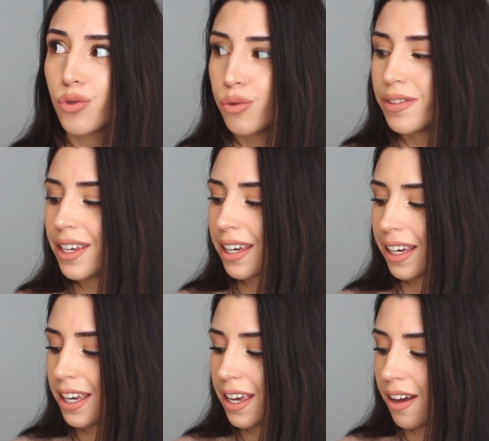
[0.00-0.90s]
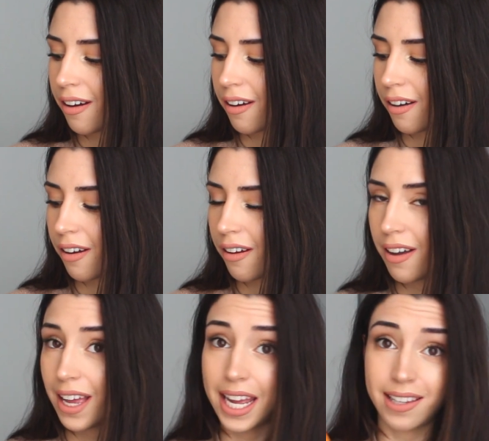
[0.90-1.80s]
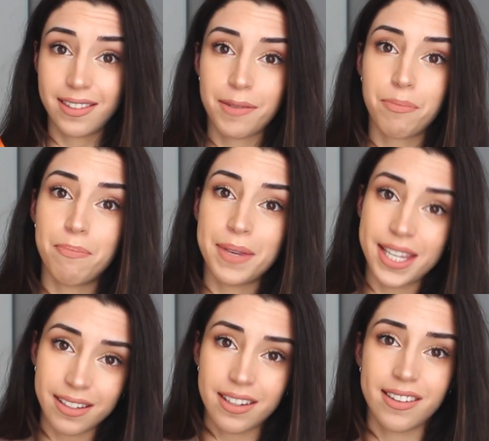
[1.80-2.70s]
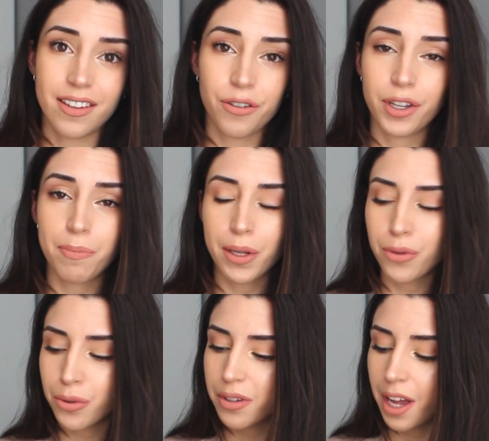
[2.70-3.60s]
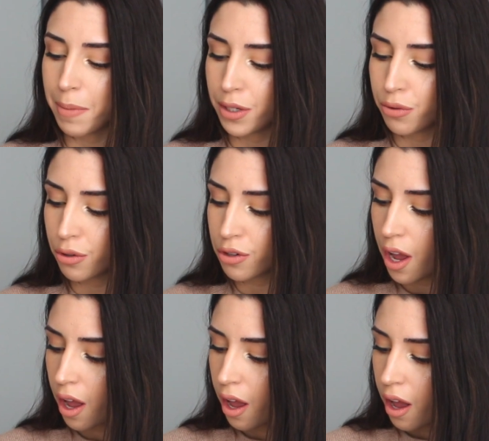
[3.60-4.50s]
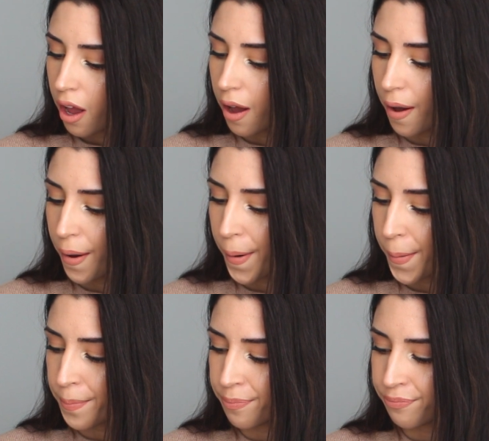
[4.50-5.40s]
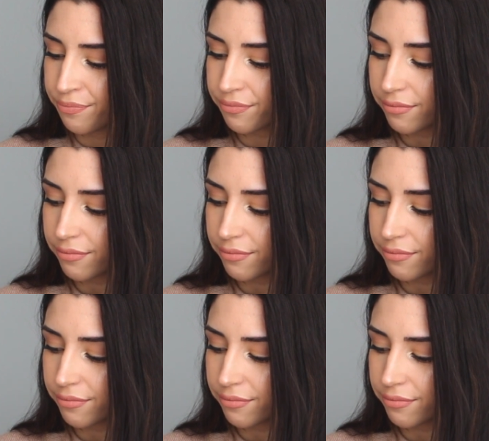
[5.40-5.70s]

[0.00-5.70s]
tout écrit. elle a été bien aidée en fait par deux autres dramaturges. Euh,